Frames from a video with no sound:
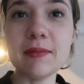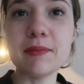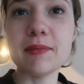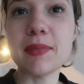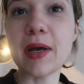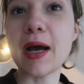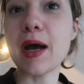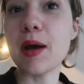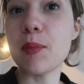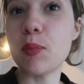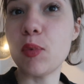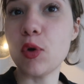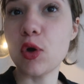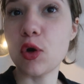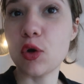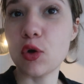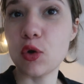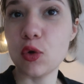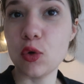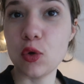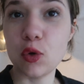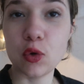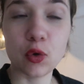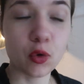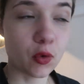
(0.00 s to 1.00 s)
par rapport
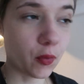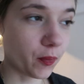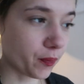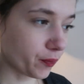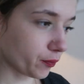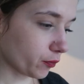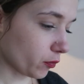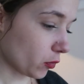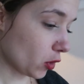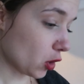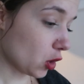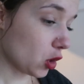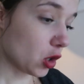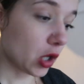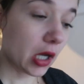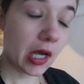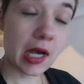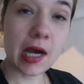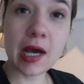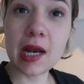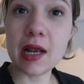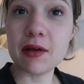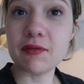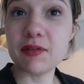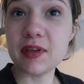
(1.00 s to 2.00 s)

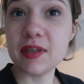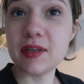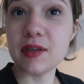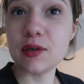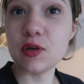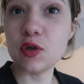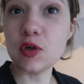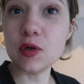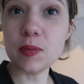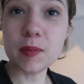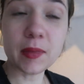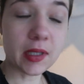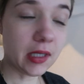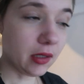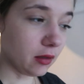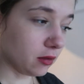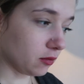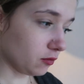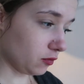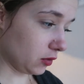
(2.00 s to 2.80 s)
à la vidéo, mais euh,